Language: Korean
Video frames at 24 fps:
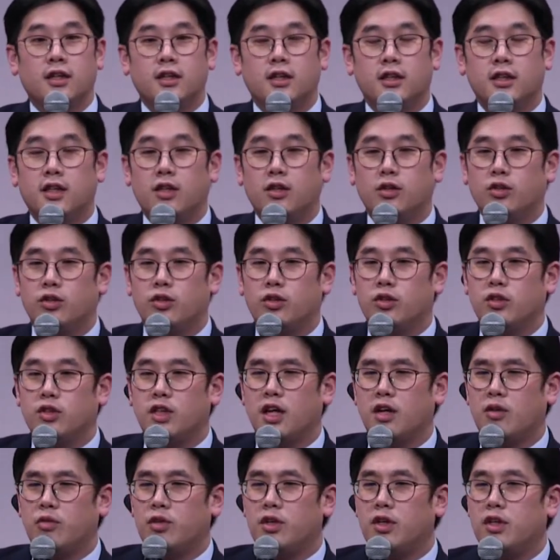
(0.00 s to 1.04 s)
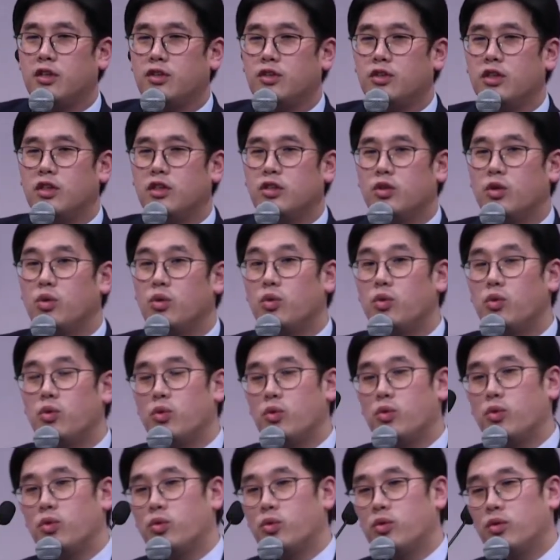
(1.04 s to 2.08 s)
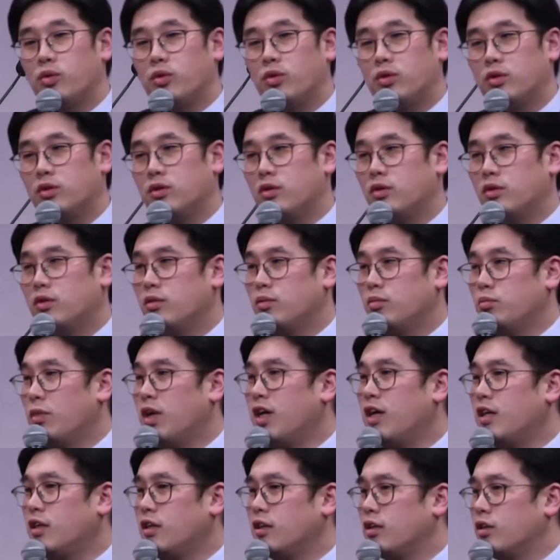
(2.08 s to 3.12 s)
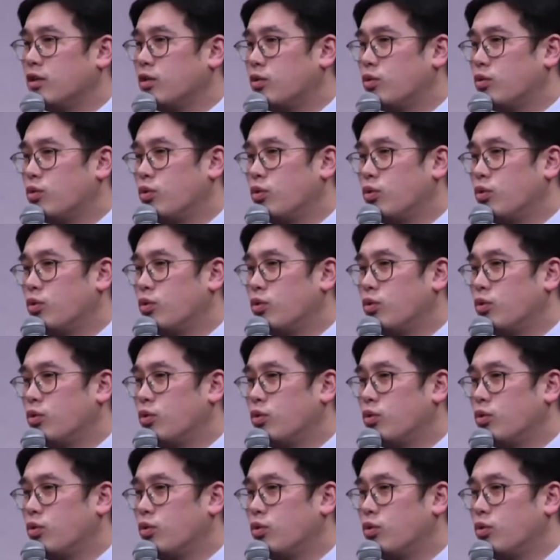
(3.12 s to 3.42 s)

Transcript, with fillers: 이게 어떤 사회에서의 성공만